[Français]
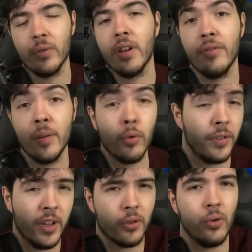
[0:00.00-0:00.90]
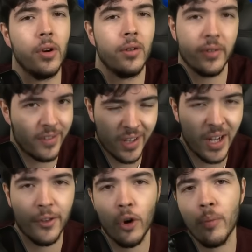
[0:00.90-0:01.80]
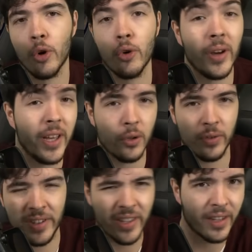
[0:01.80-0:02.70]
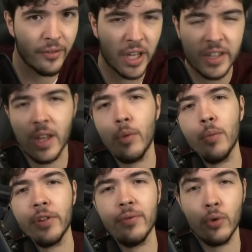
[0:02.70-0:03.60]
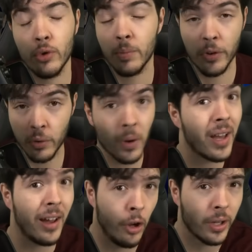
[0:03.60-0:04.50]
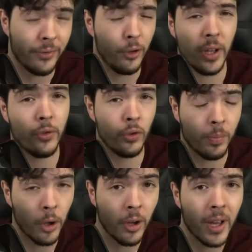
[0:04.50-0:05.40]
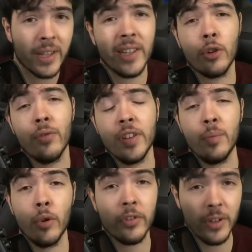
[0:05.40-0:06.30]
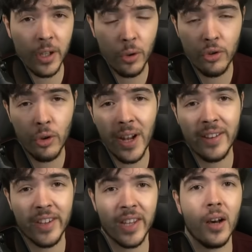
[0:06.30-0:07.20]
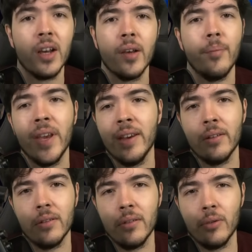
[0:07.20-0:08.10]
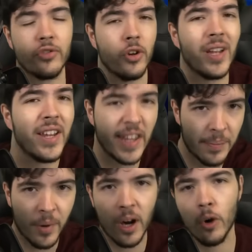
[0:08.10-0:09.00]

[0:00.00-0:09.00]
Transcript: sont élevées pour dire que c'est la norme en Corée et que si c'est un véritable motif de suspension, alors il faudrait suspendre 90% des coachs de la LCK. Mais euh, le scandale n'est pas